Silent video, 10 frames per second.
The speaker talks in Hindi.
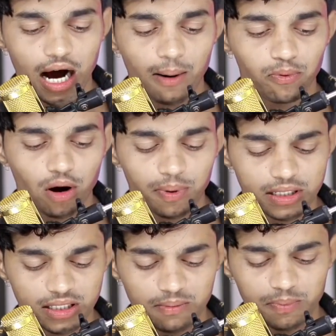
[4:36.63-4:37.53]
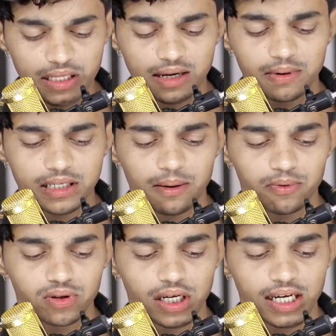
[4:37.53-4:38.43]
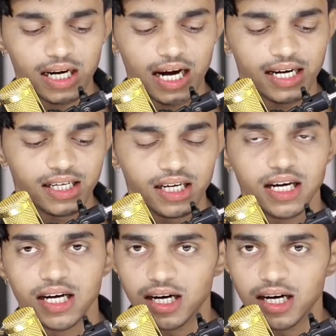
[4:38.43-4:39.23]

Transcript: आपको वहाँ पर सिंपल सा बस आपको चैनल आई